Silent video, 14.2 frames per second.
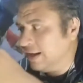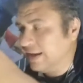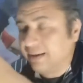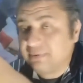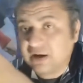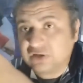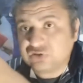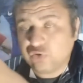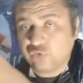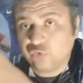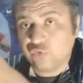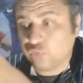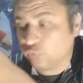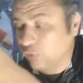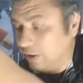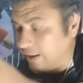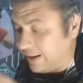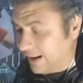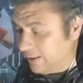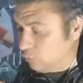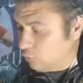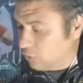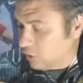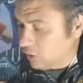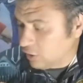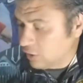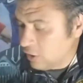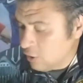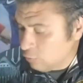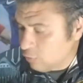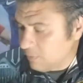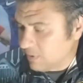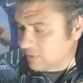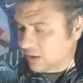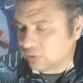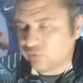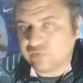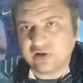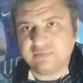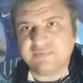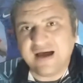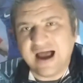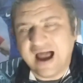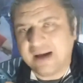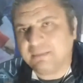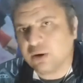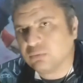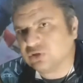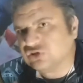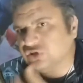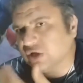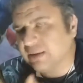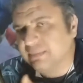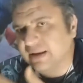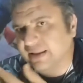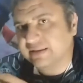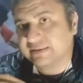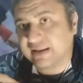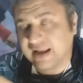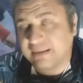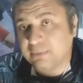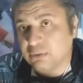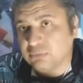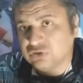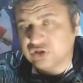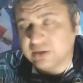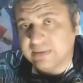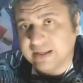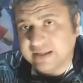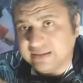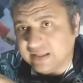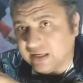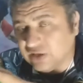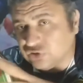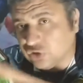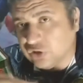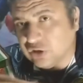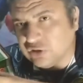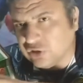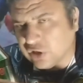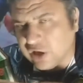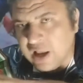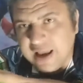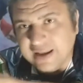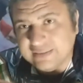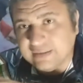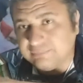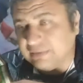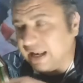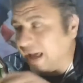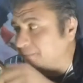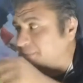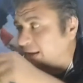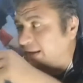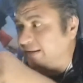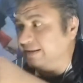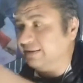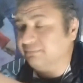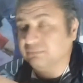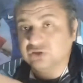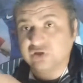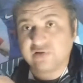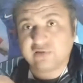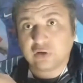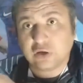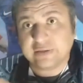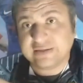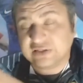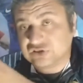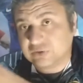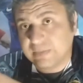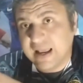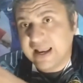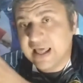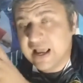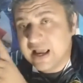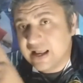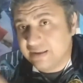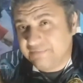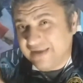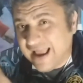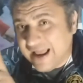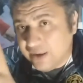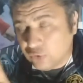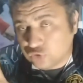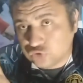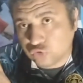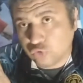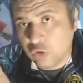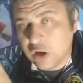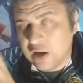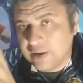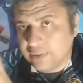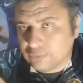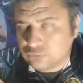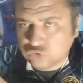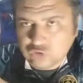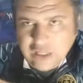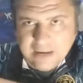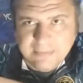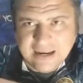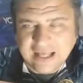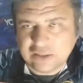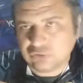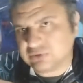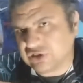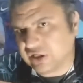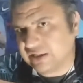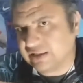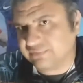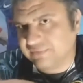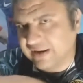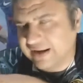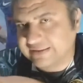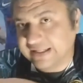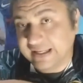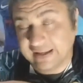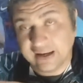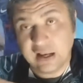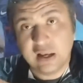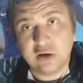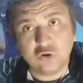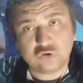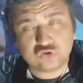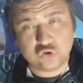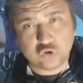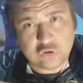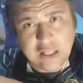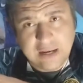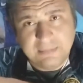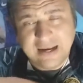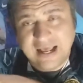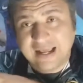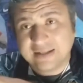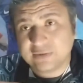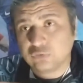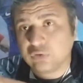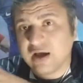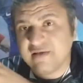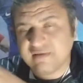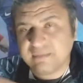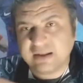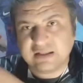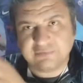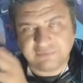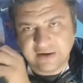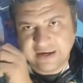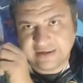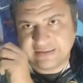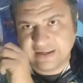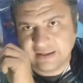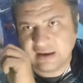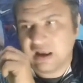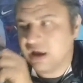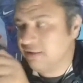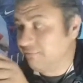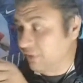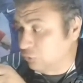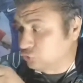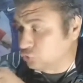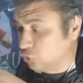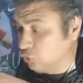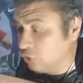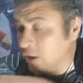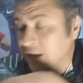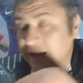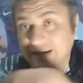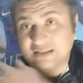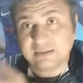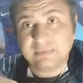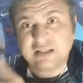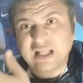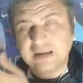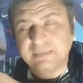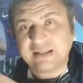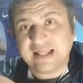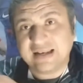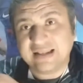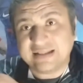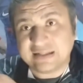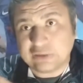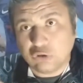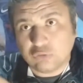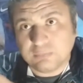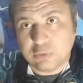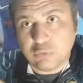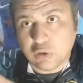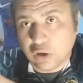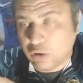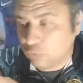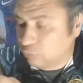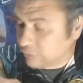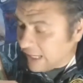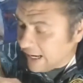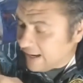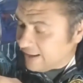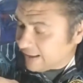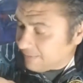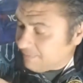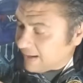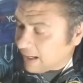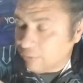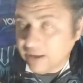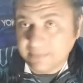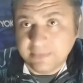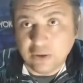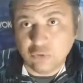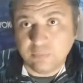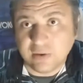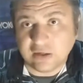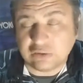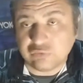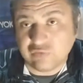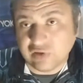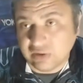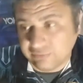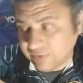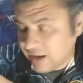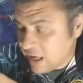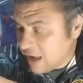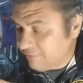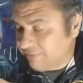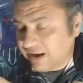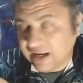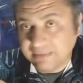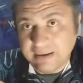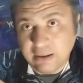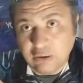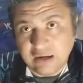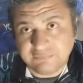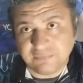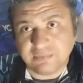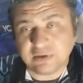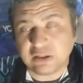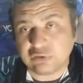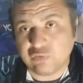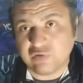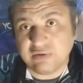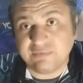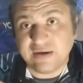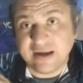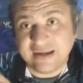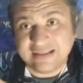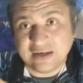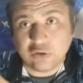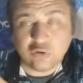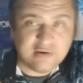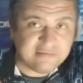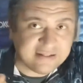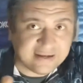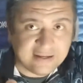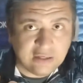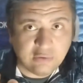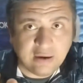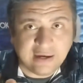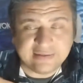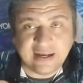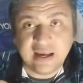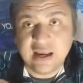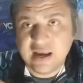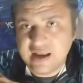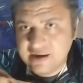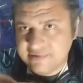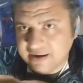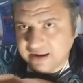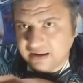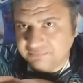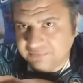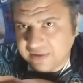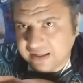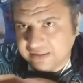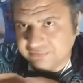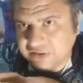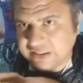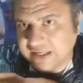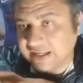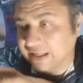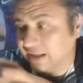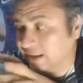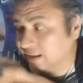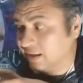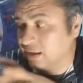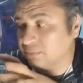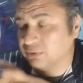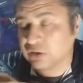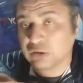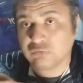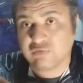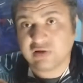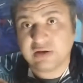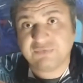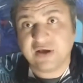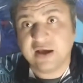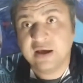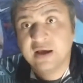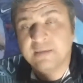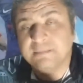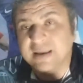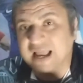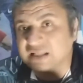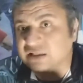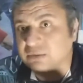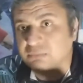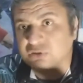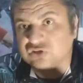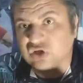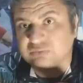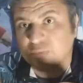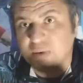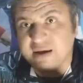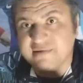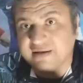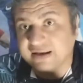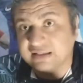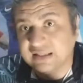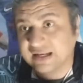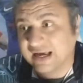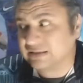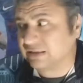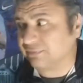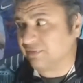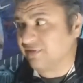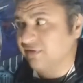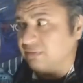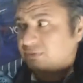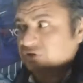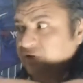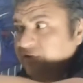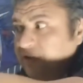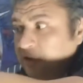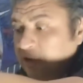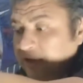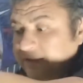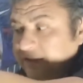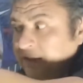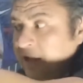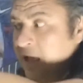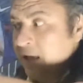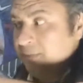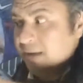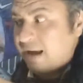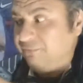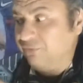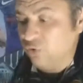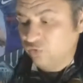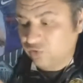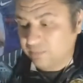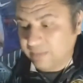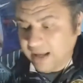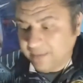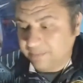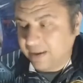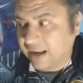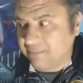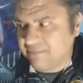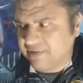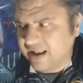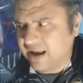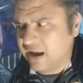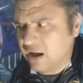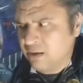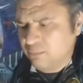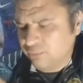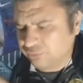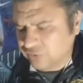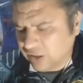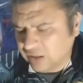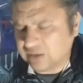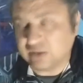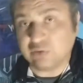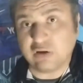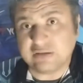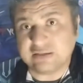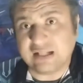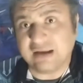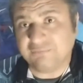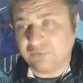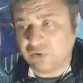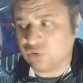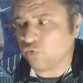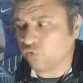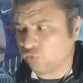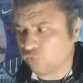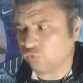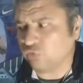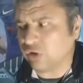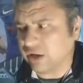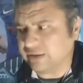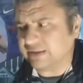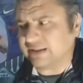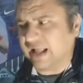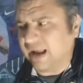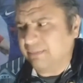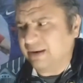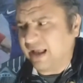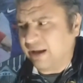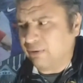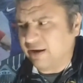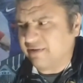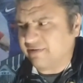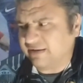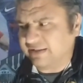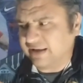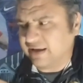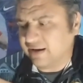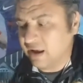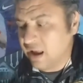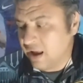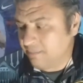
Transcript: جابريل جيسوس وكايل ووكر وبرناردو سيلفا عملوا ماتش جميل جدا عملوا ماتش جميل جدا عشان خاطر انت بتلعب ناحيه مانشستر يونايتد الشمال اللي فيها لوك شو لوك شو دايما عنده مشاكل دفاعيه كتير لوك شو دايما عنده ازمات دفاعيه كتير فلوك شو اعتمد دايما على ان انت تاخد من وراه وده اللي كان بيحاول يعمله برناردو سيلفا في اغلب الاوقات فبرناردو سيلفا قدر ان هو يستغل واحده اللي سجل فيها الهدف الثاني غير ان برناردو سيلفا بيقدم ماتشات مميزه جدا حتى في عز مانشستر يونايتد مقفل نص الملعب بخمسه مفترض ان يونايتد قافل النص يونايتد عامل حواجز كتير